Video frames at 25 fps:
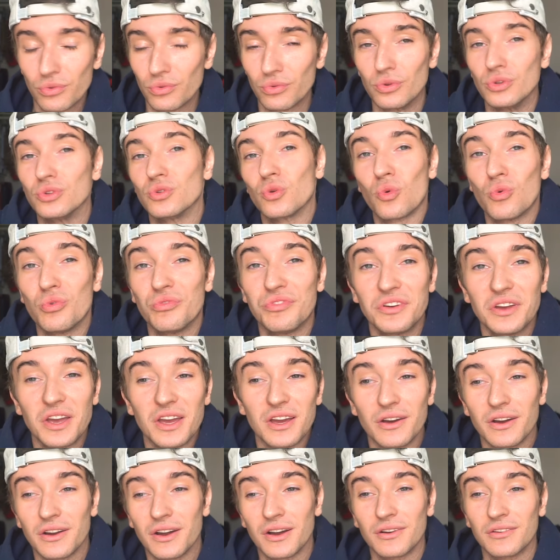trouver
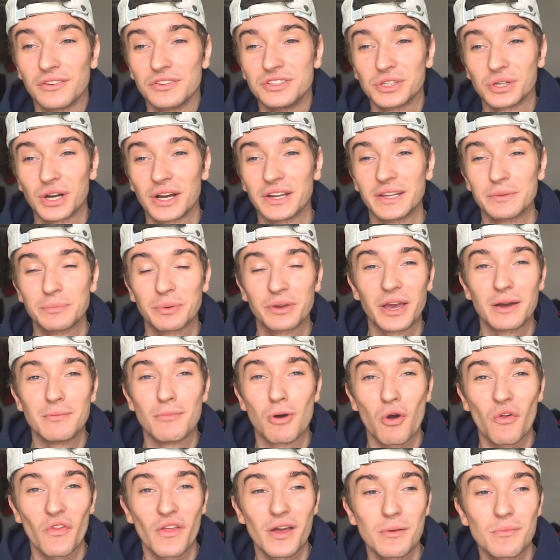on va dire à des prix
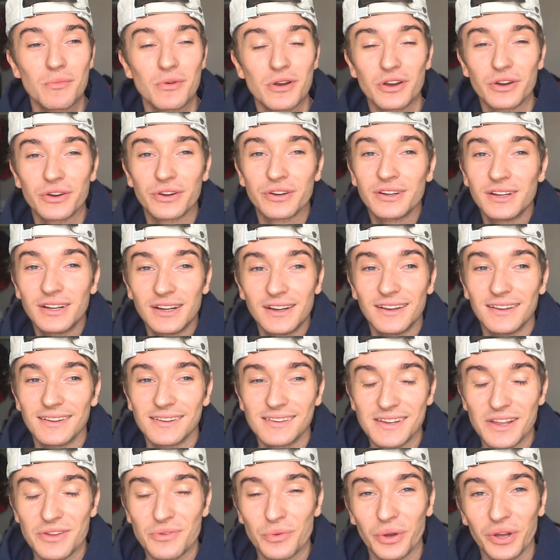abordables
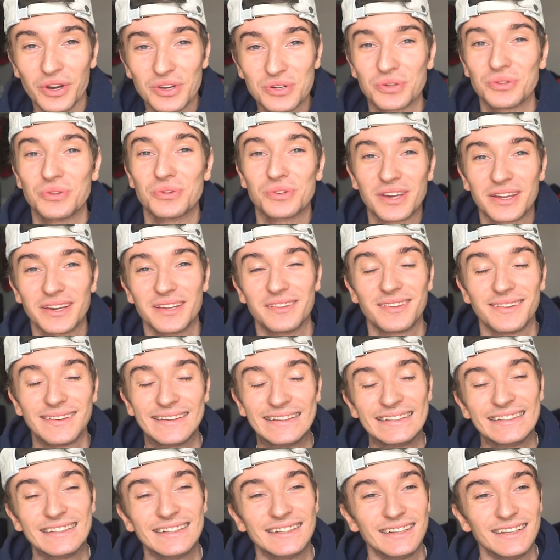de la nourriture de
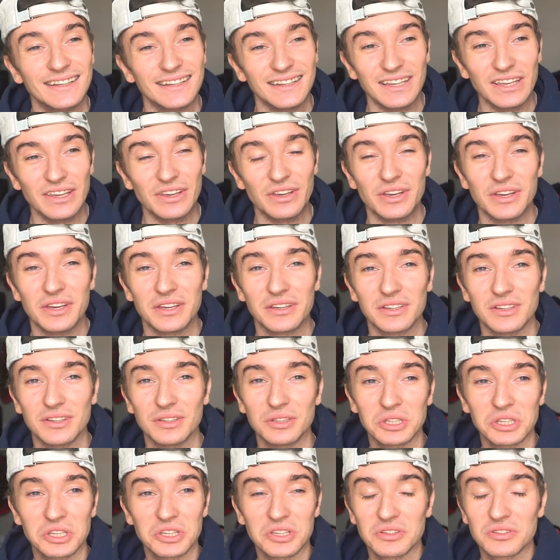qualité.
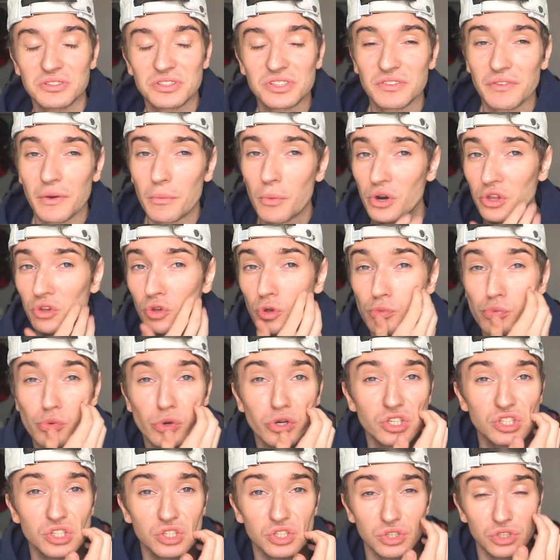Et c'est vraiment les deux points
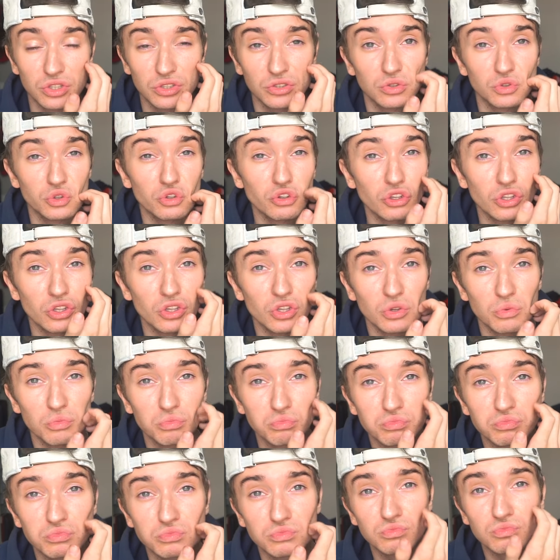qui,
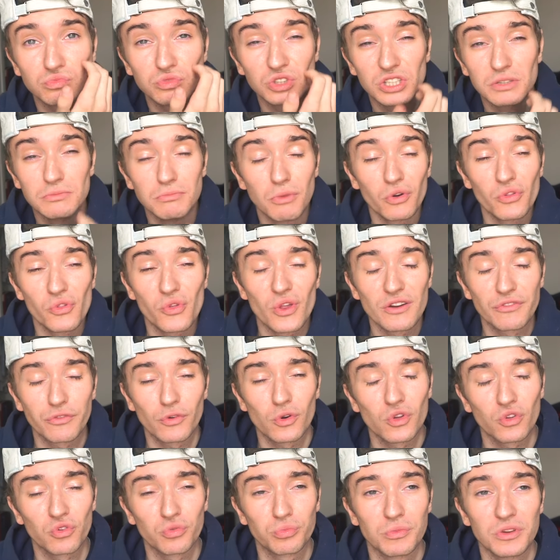manquent de la
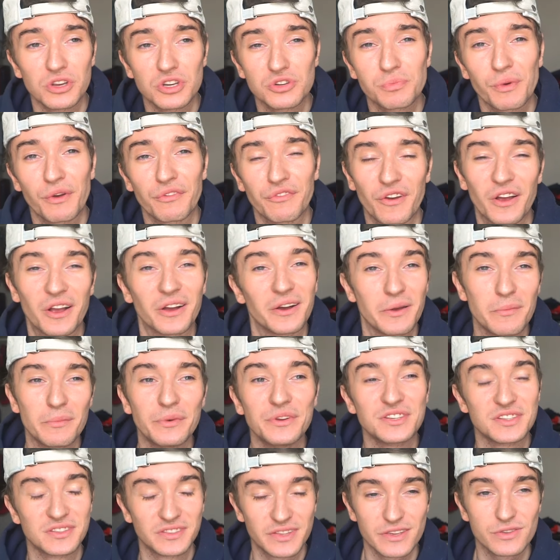France, mais je préfère quand même
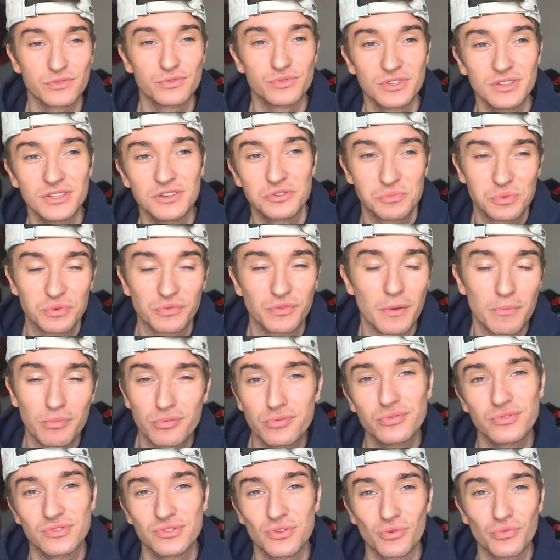les États-Unis. Je me vois
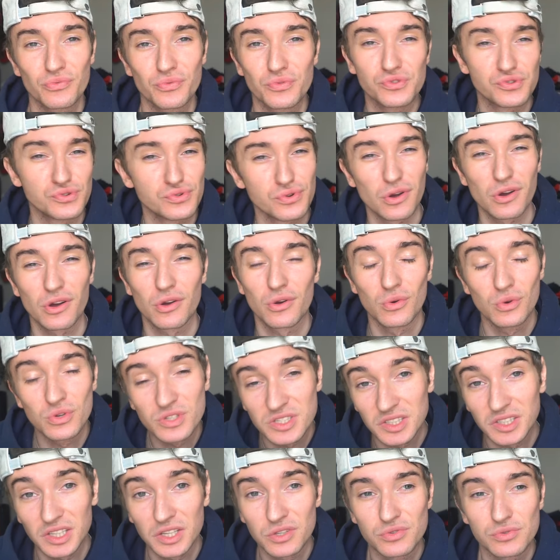plus dans le futur euh, aux
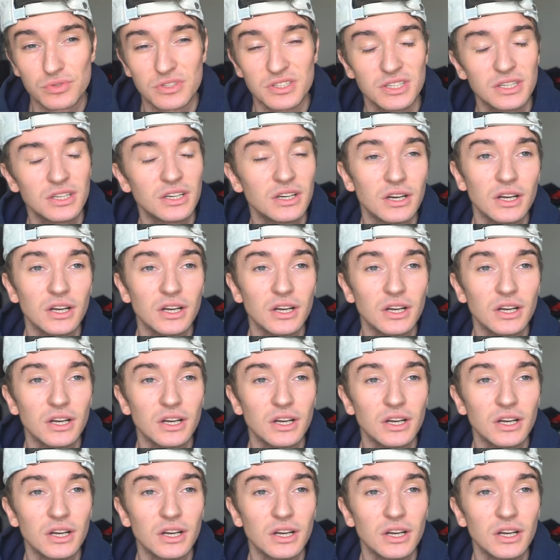États-Unis.